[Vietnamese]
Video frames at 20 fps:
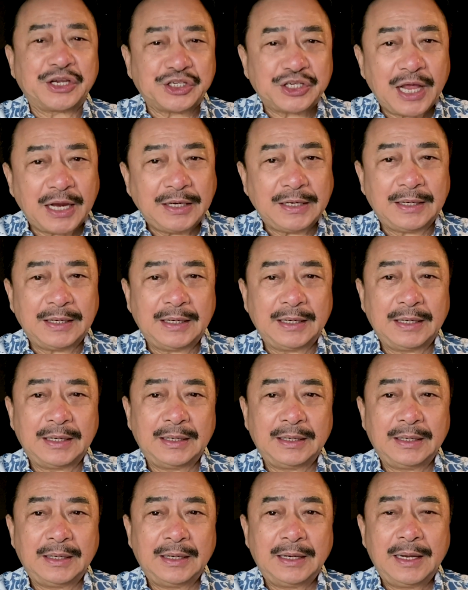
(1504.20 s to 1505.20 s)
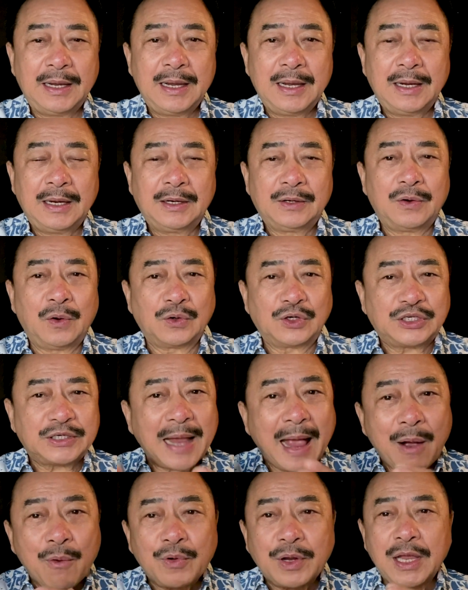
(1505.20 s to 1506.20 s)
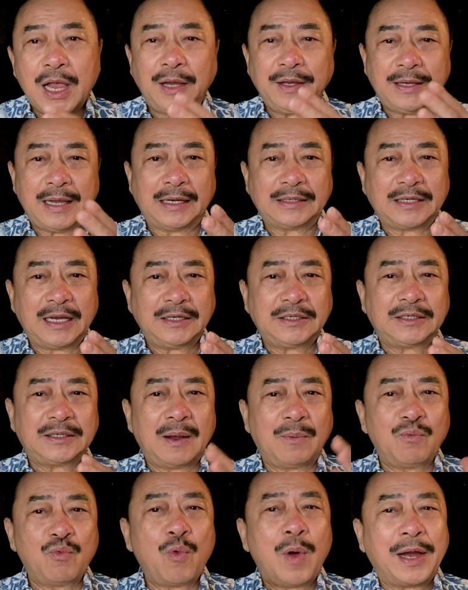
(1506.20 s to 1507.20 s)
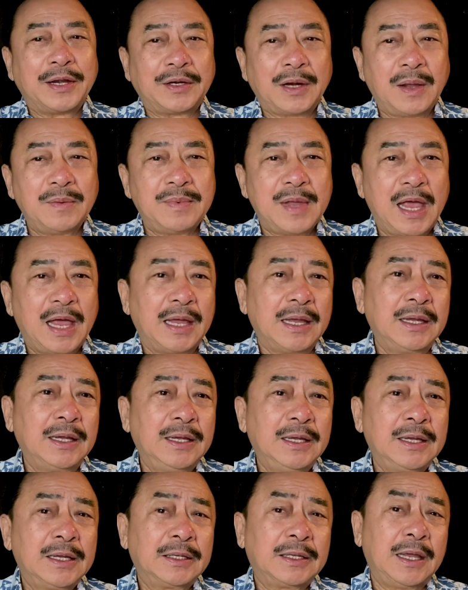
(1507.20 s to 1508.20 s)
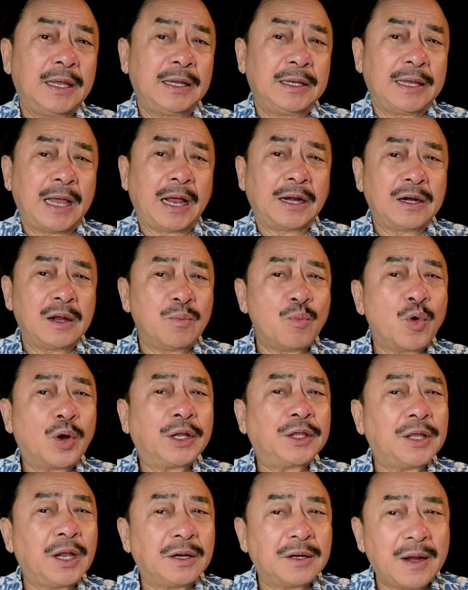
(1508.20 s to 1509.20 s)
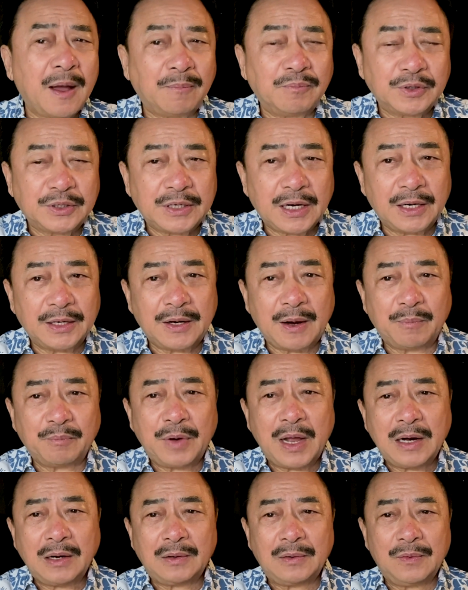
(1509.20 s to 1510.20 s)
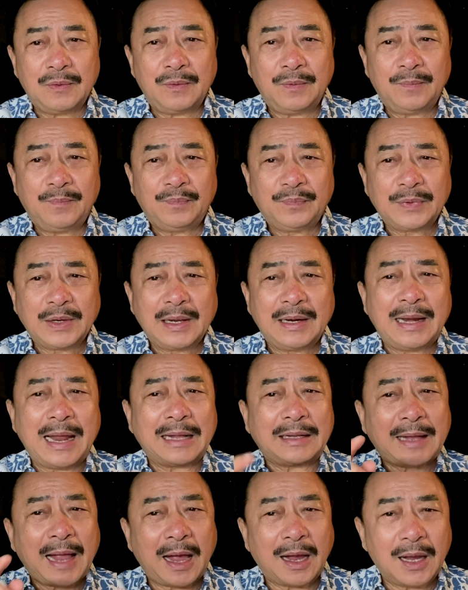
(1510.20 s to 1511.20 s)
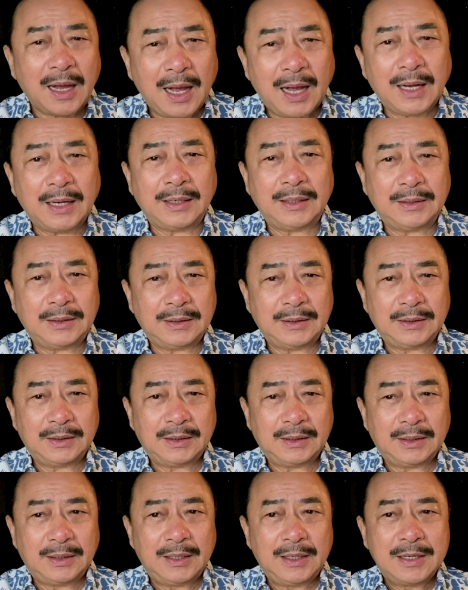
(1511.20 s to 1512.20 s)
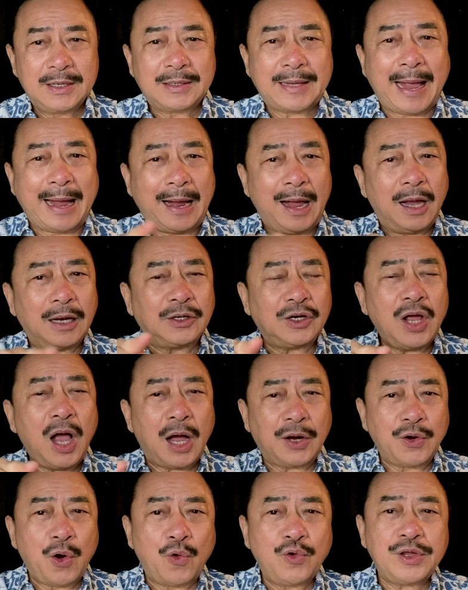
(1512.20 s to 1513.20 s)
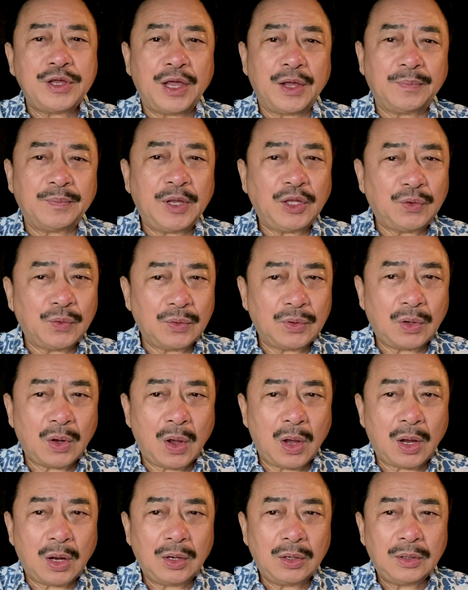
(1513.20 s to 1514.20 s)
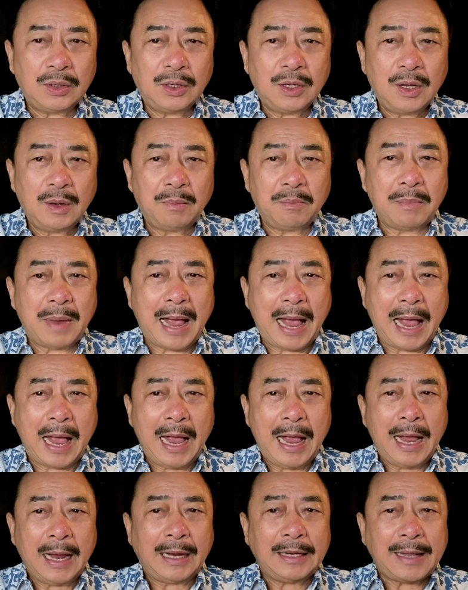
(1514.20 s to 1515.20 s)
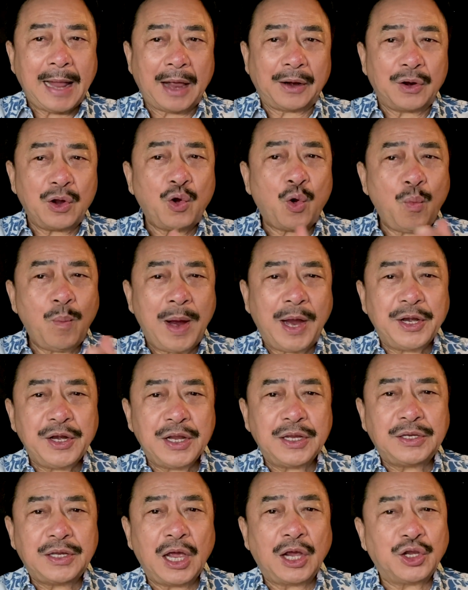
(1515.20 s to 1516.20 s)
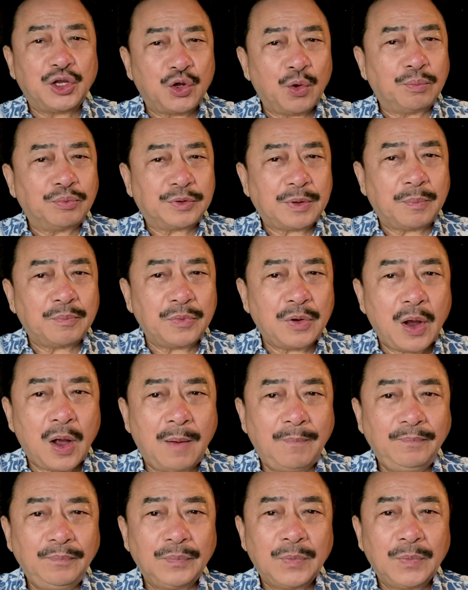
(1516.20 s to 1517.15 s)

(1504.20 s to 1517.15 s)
sách. Rồi sau khi ở nhà sách xong quay trở về, thì nhận được một cái tin động trời động đất luôn, là thằng Ân. Thằng Ân đó ở đối diện với tụi con, mà cái thằng đó cũng hay đi chơi chung trong nhóm.